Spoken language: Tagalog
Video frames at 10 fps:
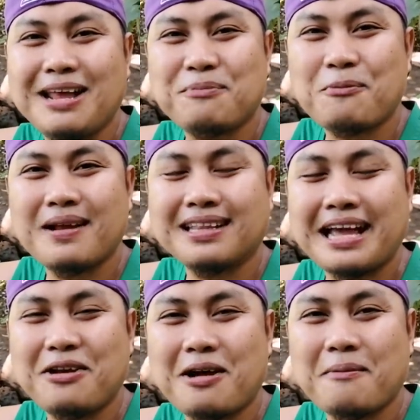hindi lang po pala
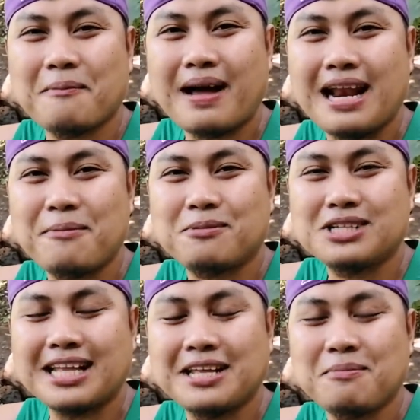tayo nakapagpaalam
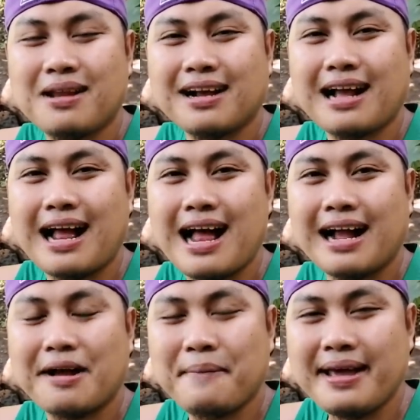po sa ating vlog
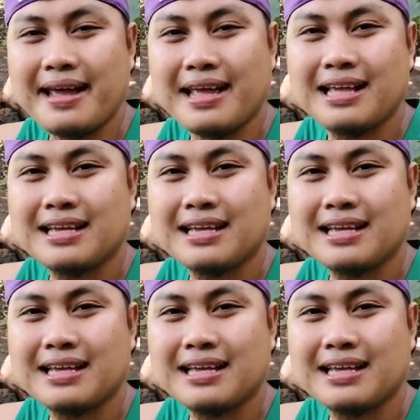kagabi.